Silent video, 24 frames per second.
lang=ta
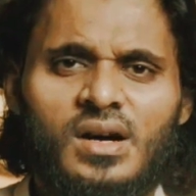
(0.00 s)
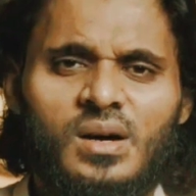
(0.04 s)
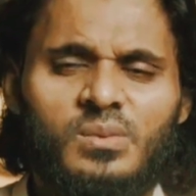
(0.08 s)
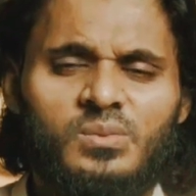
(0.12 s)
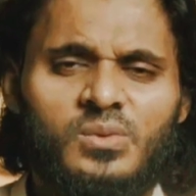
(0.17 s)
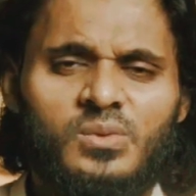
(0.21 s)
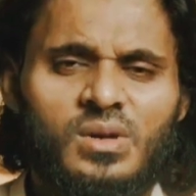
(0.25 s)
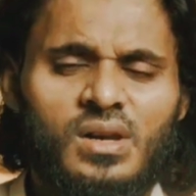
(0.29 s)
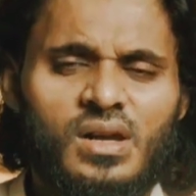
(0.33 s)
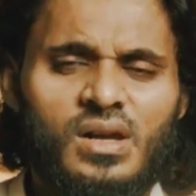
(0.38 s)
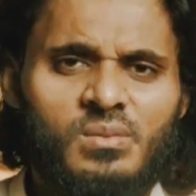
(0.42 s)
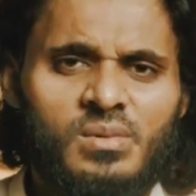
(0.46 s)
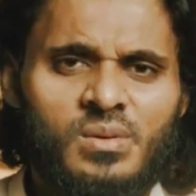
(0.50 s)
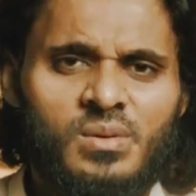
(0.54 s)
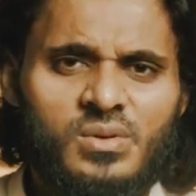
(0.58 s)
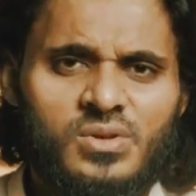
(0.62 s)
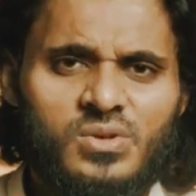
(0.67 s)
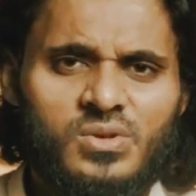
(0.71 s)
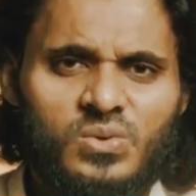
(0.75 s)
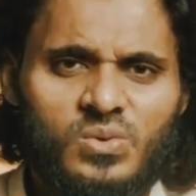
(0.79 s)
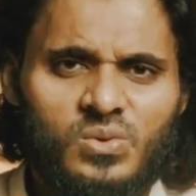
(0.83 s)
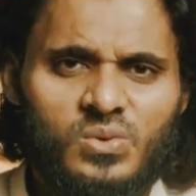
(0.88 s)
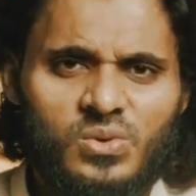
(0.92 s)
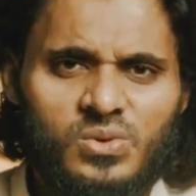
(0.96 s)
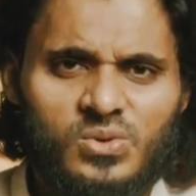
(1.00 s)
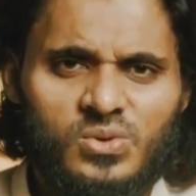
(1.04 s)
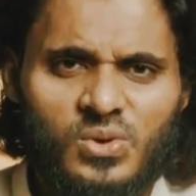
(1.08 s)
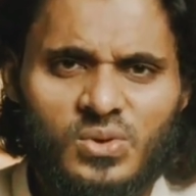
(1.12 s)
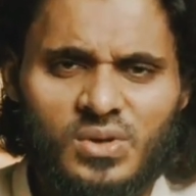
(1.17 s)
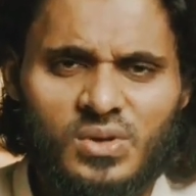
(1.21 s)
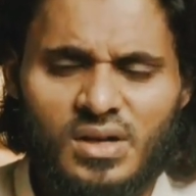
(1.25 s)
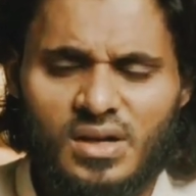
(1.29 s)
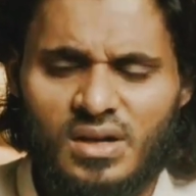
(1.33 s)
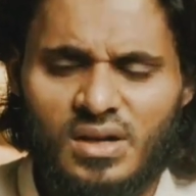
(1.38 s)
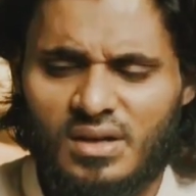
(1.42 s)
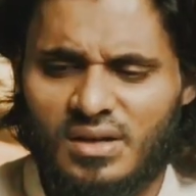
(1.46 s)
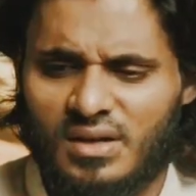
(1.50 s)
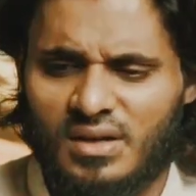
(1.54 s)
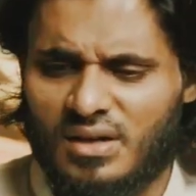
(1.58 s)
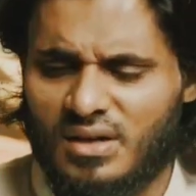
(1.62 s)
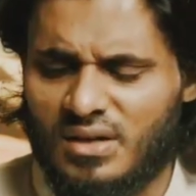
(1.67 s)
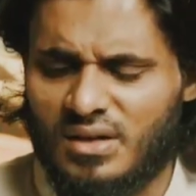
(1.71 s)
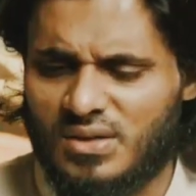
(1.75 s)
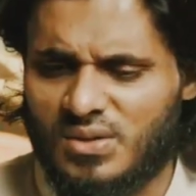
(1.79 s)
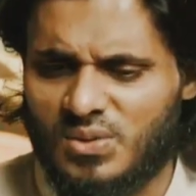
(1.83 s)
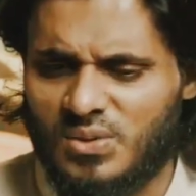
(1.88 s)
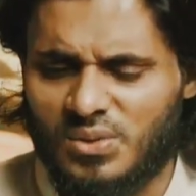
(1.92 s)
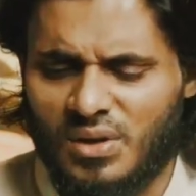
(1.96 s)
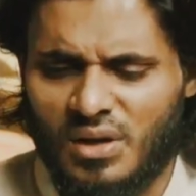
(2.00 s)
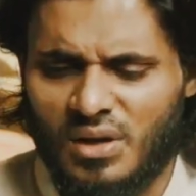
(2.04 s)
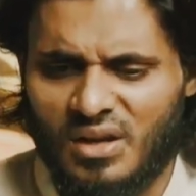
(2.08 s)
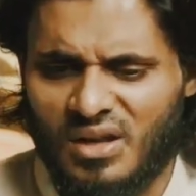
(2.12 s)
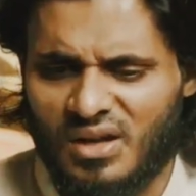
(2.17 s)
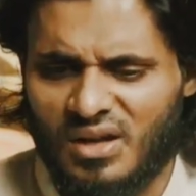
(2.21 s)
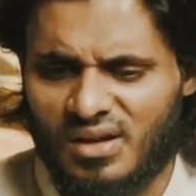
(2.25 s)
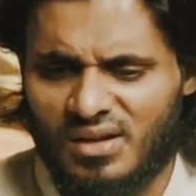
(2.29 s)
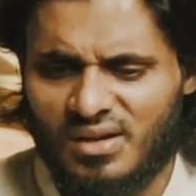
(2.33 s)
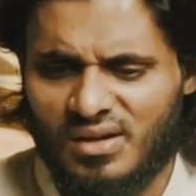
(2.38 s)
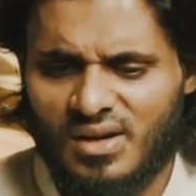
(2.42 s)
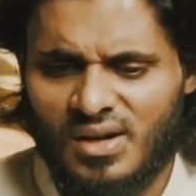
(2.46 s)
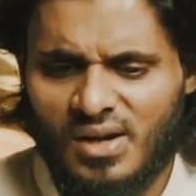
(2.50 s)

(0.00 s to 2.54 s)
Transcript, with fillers: அப்துல்லா இப்னு மசூத் சொன்னார்கள் யார் ரசூல் அல்லா